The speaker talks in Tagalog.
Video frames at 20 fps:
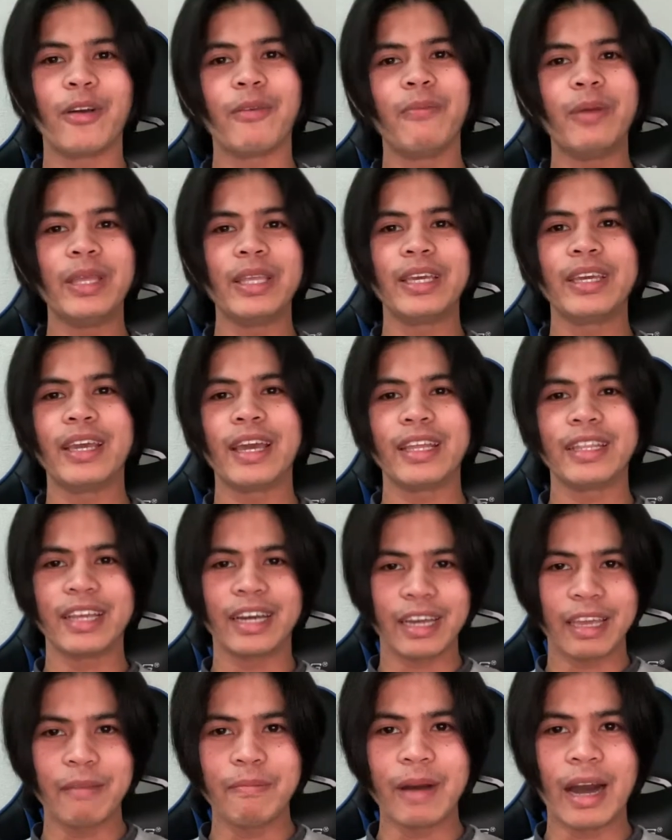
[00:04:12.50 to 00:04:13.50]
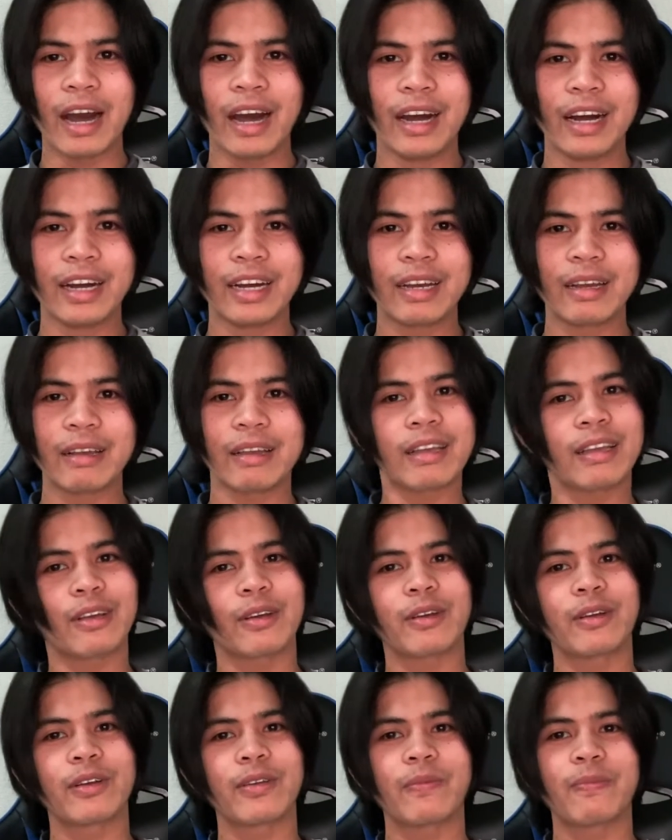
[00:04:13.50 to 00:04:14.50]
or binigyan ng iba.
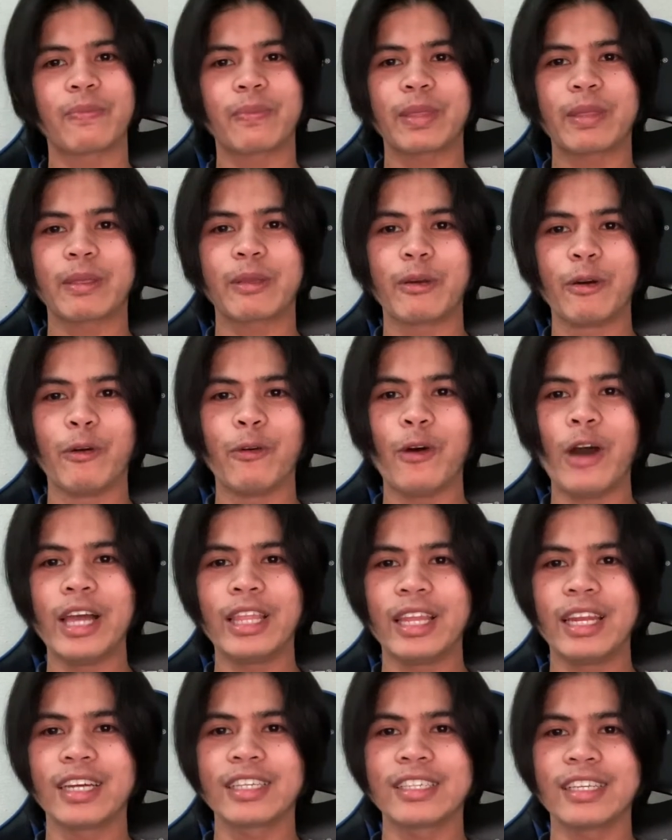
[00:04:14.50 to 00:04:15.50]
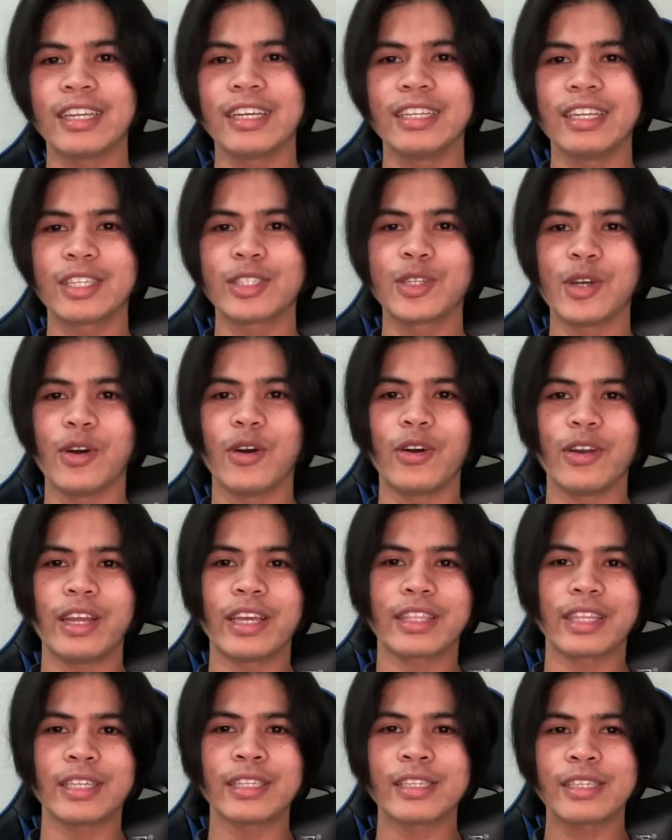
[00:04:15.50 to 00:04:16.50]
Kukuha na lang sila ng
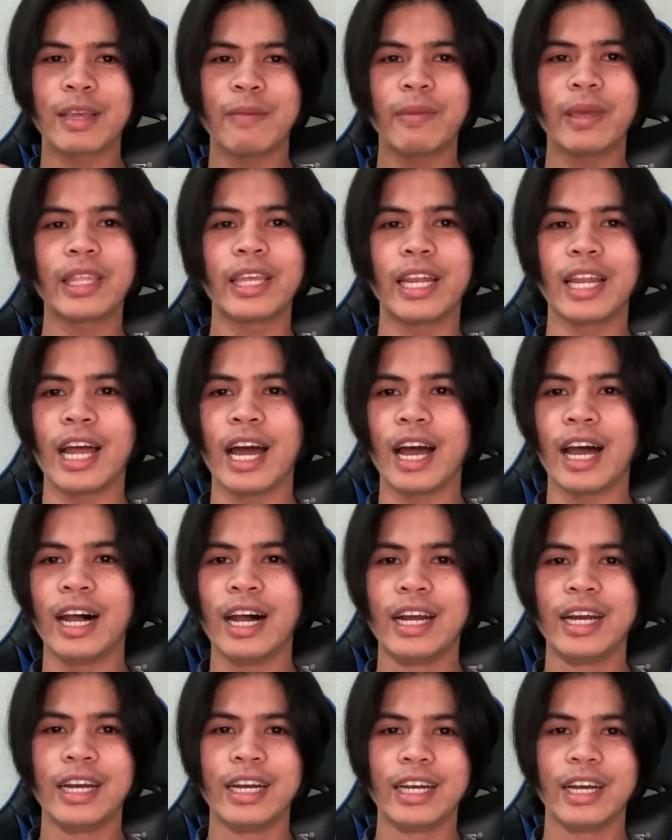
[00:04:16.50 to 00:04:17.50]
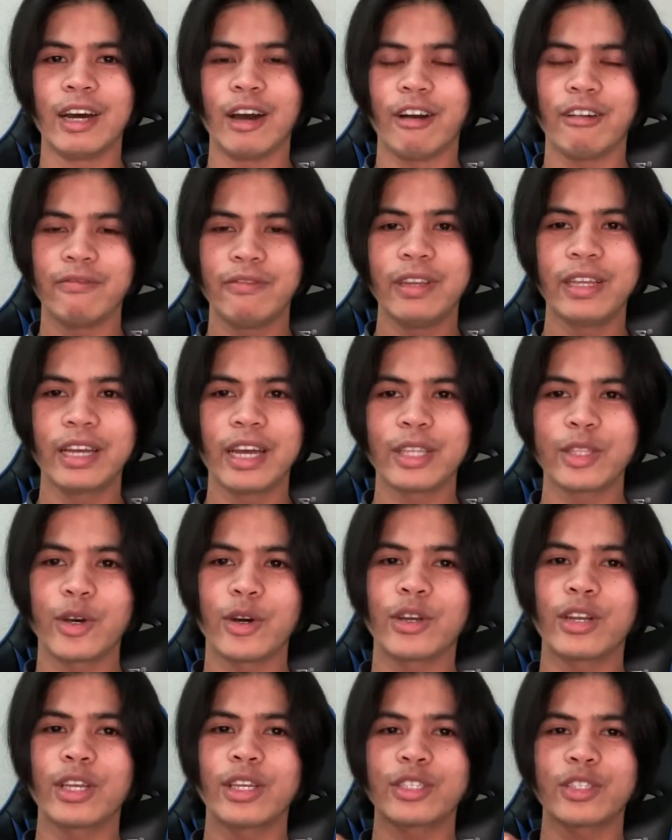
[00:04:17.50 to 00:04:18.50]
chocolate. Tapos sasabihin nila,
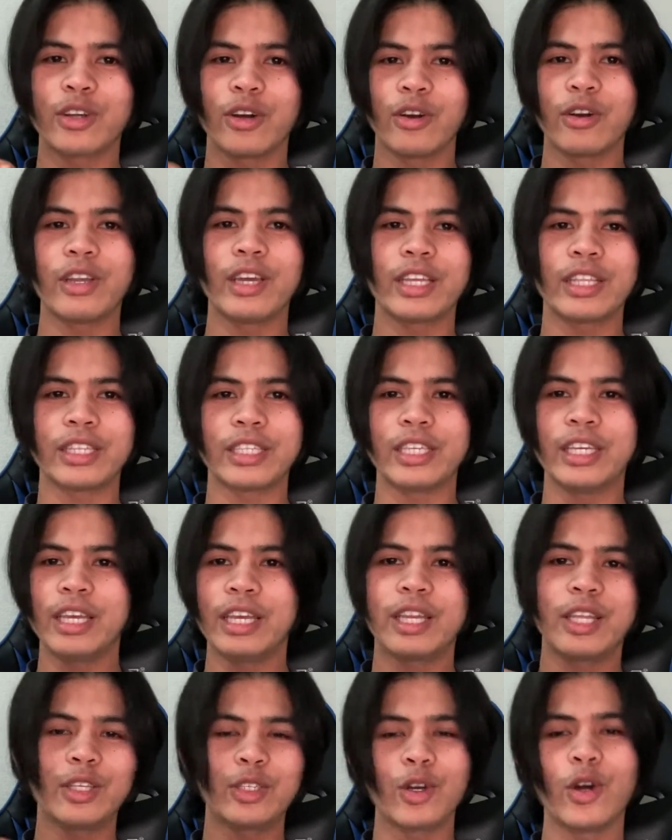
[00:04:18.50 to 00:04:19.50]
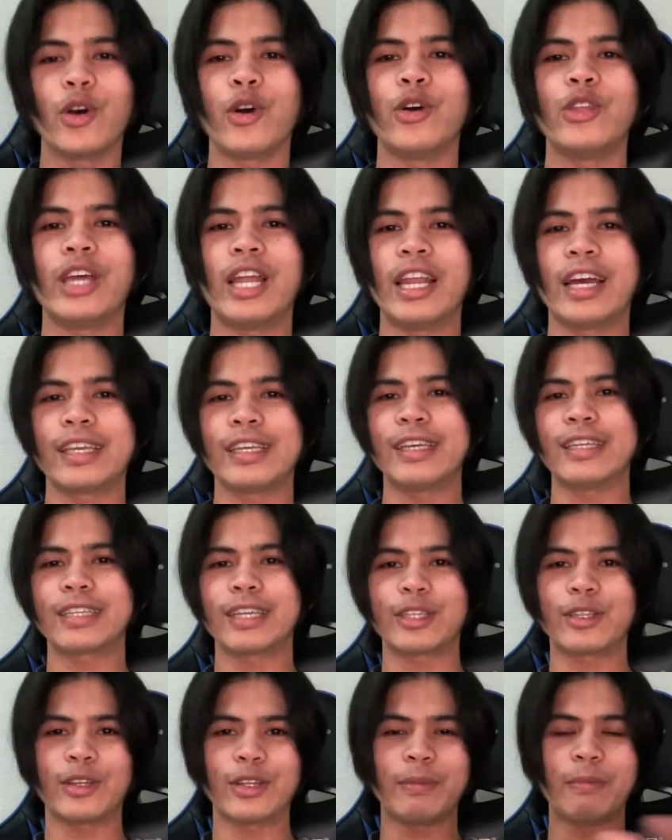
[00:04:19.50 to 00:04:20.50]
obligatory chocolate, giri choco na lang yan.
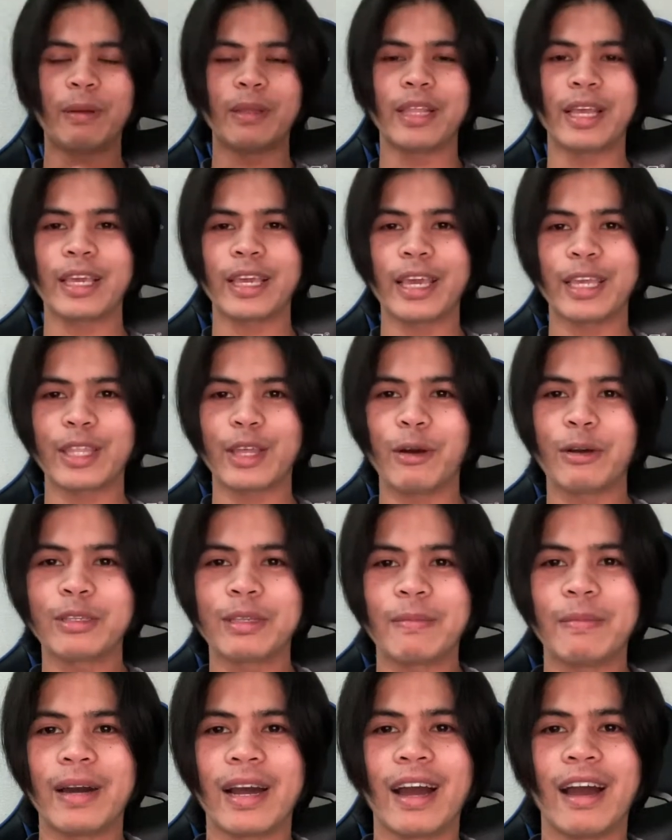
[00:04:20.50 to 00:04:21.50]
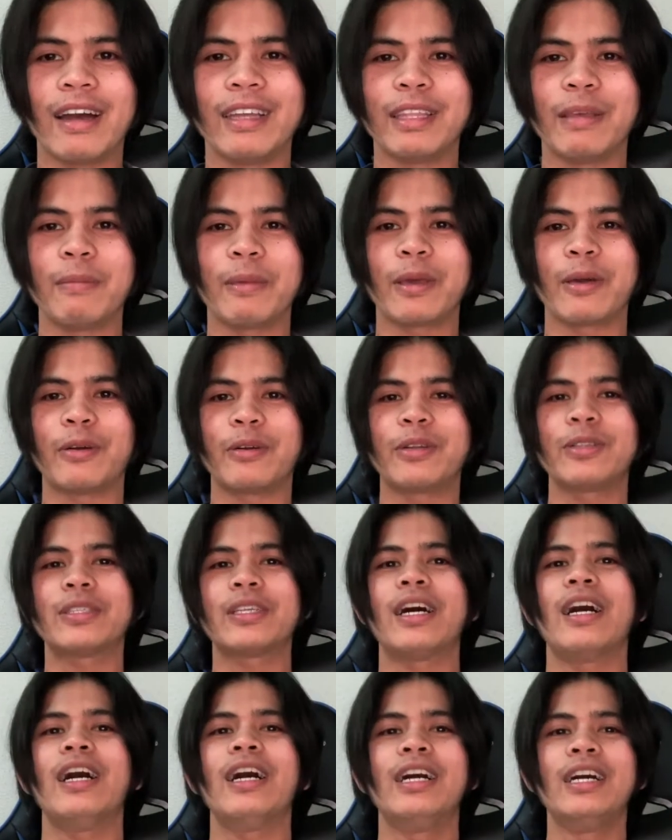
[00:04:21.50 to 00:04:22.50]
Katulad nakikita ko sa mga anime or
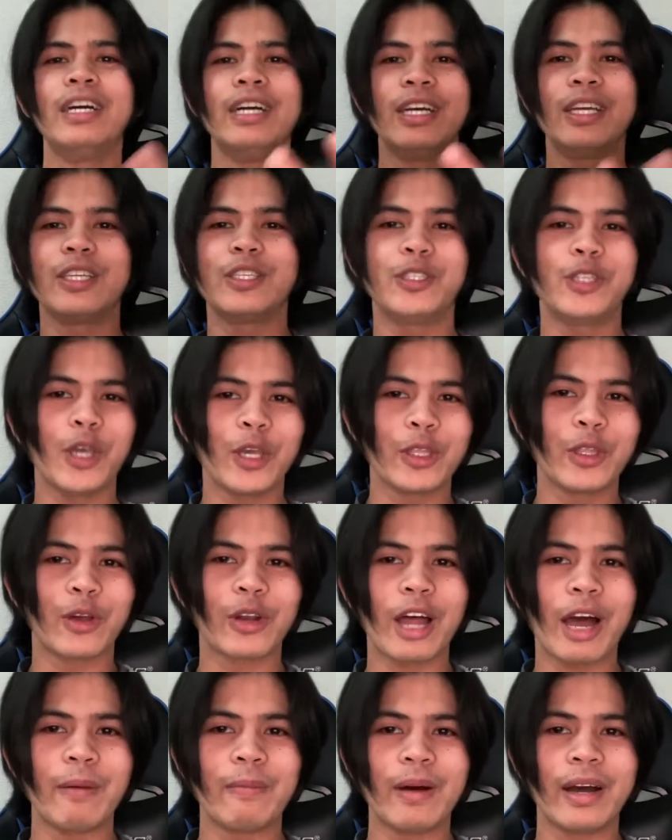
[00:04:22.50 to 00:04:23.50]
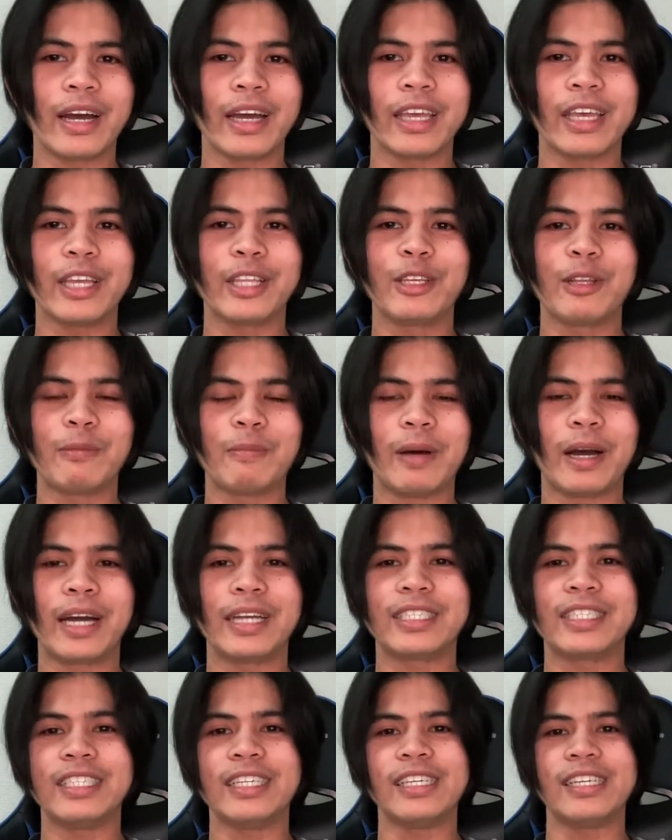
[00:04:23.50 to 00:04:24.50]
sa J-drama. Ayan yung
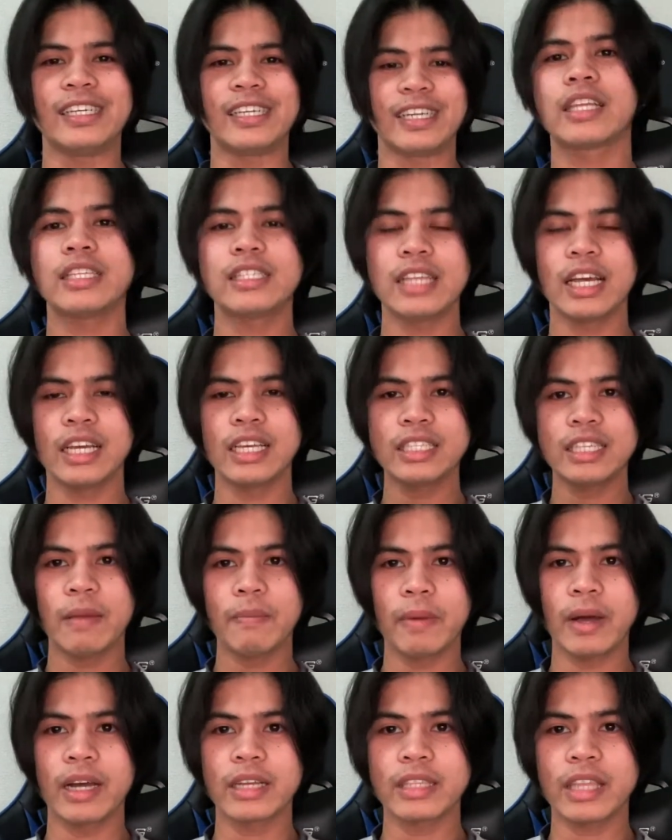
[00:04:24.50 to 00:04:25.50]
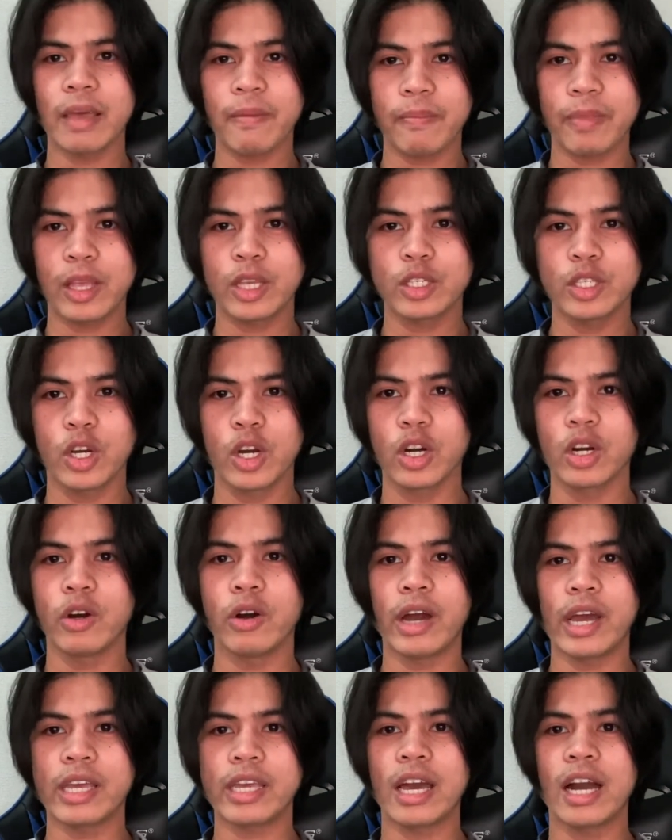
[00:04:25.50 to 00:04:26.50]
mga chi. As ang isa pang type ng
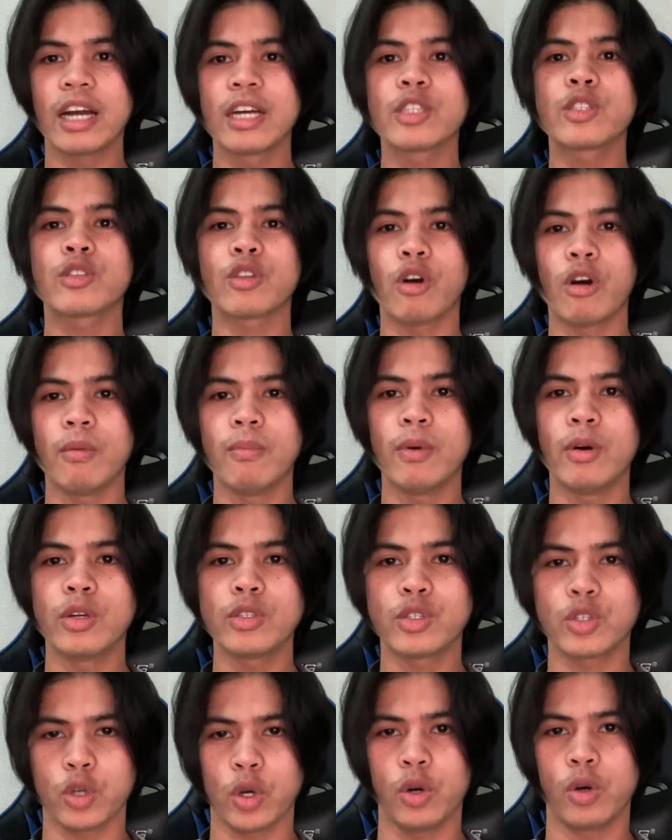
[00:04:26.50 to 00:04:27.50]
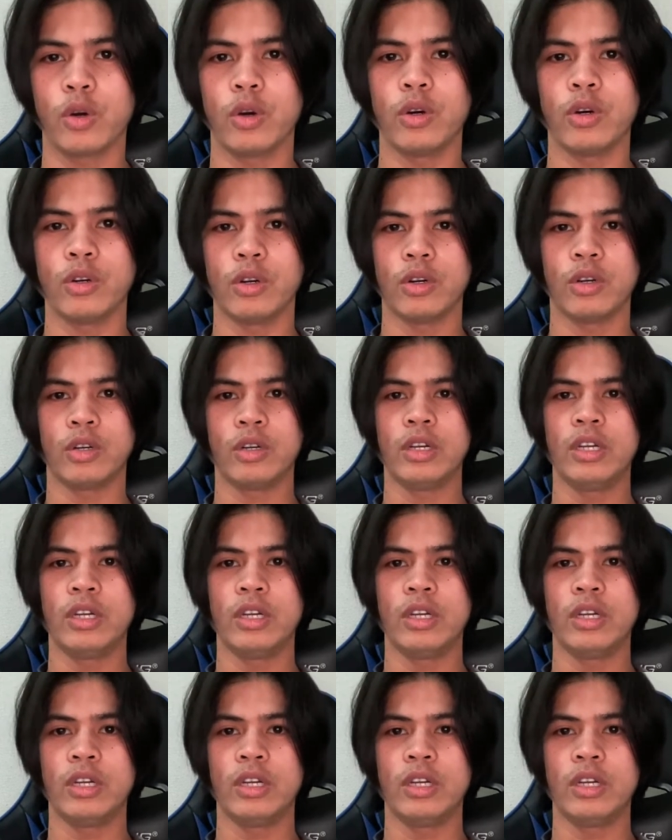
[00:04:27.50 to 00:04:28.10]
choco ay ang tomo choco.